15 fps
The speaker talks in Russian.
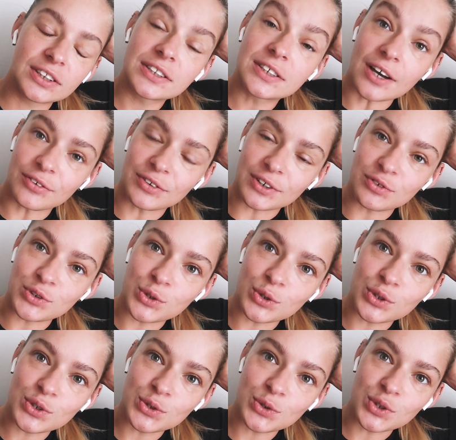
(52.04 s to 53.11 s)
и завтра все
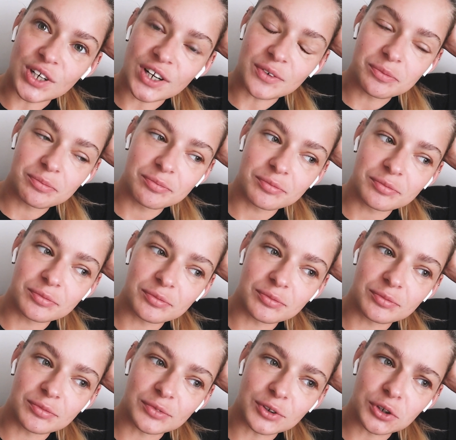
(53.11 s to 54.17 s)
это с утра.
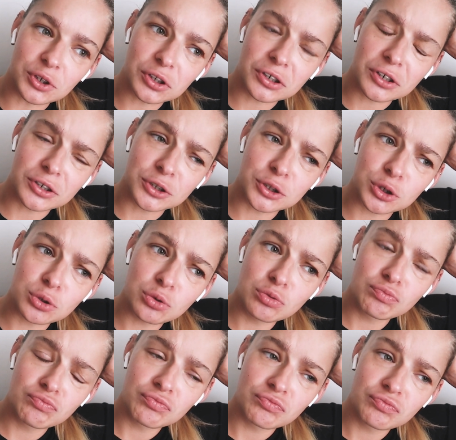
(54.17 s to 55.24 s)
И я такая
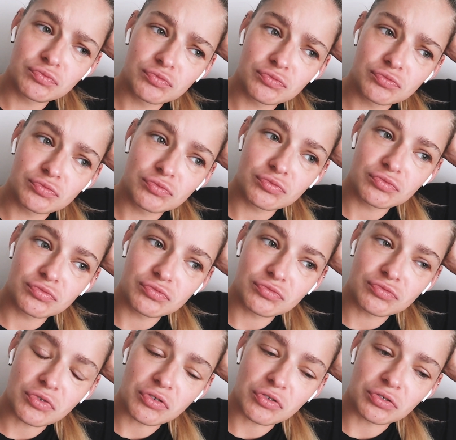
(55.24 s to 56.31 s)
сижу,
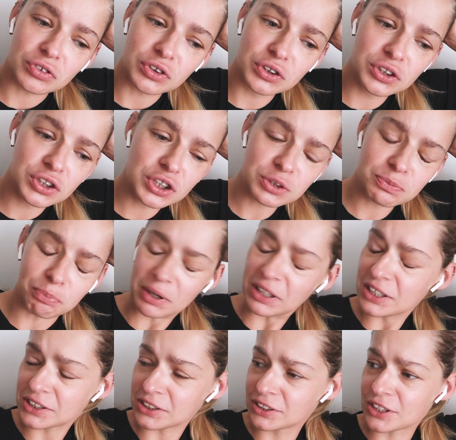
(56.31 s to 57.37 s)
не,
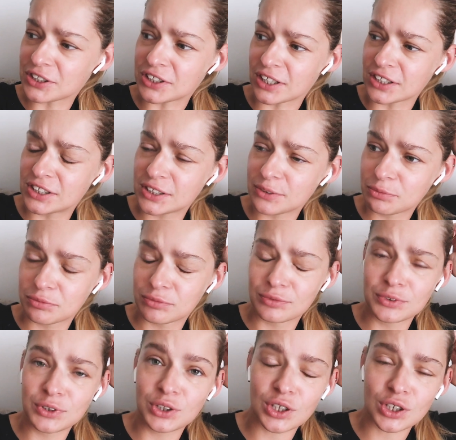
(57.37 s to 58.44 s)
полазила на сайте,
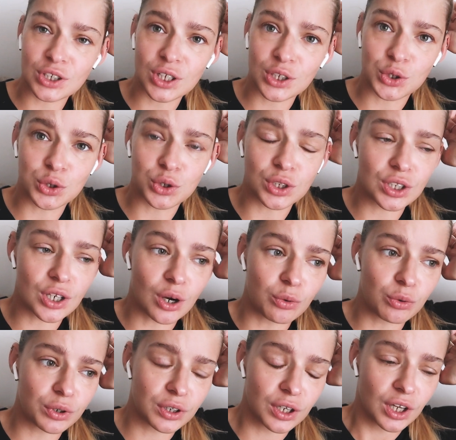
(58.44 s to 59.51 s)
не нашла что-то
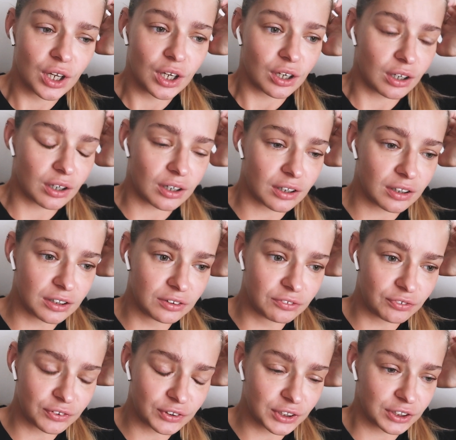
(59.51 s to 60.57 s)
никакой э,
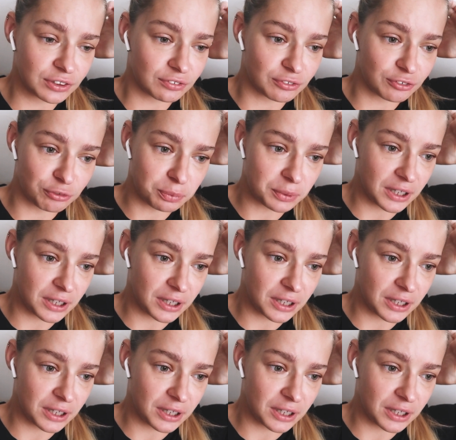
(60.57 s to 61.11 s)
инфы в